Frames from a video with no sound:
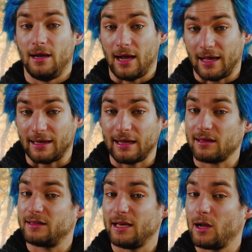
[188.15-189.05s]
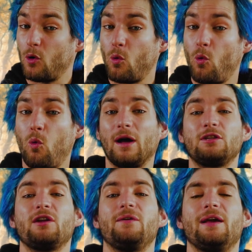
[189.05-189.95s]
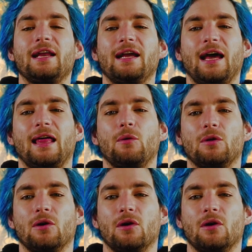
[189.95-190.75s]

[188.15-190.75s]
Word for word: Las carreras tienen cuatro niveles cada uno,